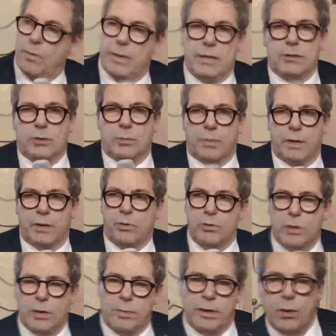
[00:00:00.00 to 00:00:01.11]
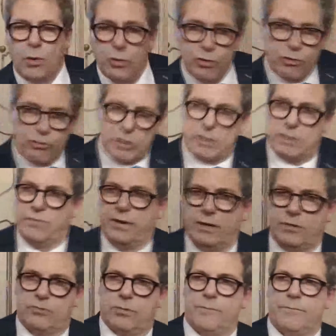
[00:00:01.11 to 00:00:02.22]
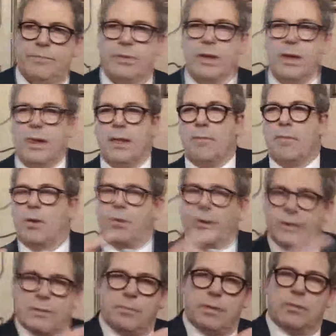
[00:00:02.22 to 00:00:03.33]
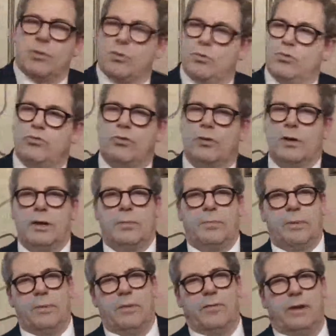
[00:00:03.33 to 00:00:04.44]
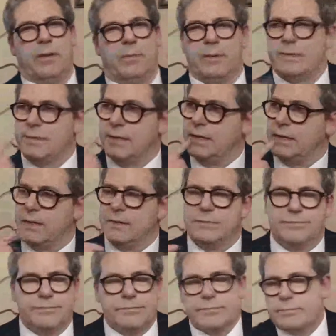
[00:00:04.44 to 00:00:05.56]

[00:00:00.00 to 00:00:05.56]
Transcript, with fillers: momento per chiudere perché oggi è già diverso, ma quando abbiamo chiuso nella primavera passata